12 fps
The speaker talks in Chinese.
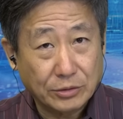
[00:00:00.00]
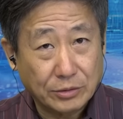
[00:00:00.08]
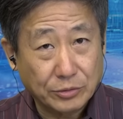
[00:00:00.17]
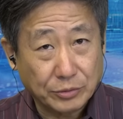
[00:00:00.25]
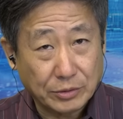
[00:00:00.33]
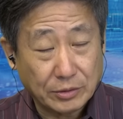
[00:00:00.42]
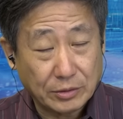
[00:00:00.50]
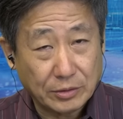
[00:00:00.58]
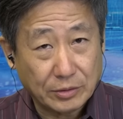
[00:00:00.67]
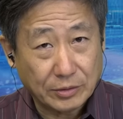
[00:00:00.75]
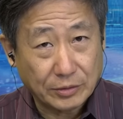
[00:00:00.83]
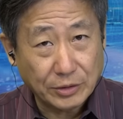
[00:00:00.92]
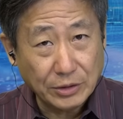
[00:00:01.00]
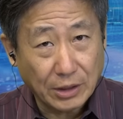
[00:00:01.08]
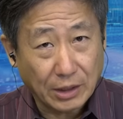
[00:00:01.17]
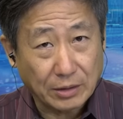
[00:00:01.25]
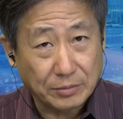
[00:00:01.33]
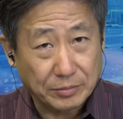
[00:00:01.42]
就是这是
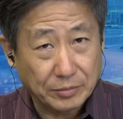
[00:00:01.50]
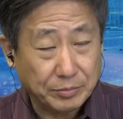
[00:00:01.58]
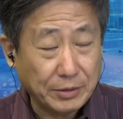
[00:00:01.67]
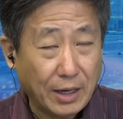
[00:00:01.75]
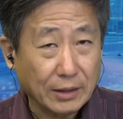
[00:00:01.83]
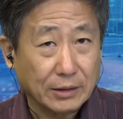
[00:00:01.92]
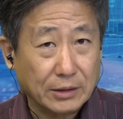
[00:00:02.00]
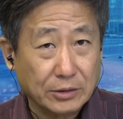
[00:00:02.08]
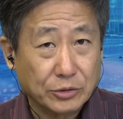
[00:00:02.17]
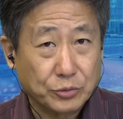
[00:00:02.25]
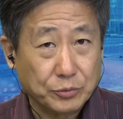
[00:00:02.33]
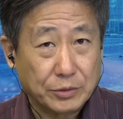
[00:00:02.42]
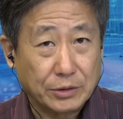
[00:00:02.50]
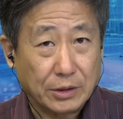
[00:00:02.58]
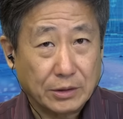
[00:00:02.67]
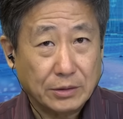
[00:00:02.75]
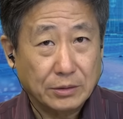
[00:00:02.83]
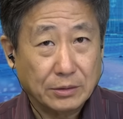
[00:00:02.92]
很大的一个数字，也
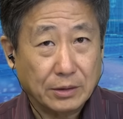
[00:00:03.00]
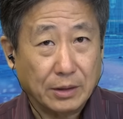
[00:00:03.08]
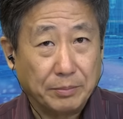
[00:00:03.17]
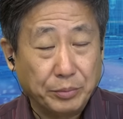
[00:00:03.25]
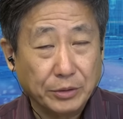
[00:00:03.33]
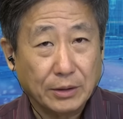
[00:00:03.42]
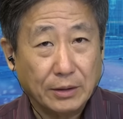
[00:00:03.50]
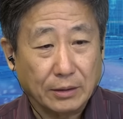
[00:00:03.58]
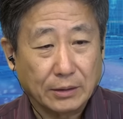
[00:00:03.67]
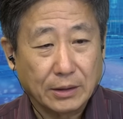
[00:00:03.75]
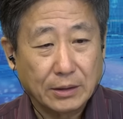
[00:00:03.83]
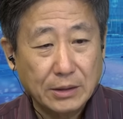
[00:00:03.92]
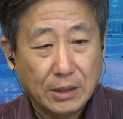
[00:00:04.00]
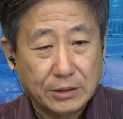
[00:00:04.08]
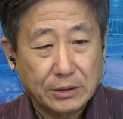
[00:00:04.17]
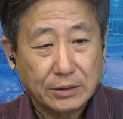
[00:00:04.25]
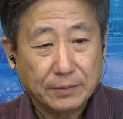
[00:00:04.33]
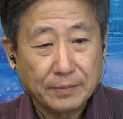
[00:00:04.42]
是很不得了的一个业
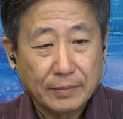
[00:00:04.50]
绩。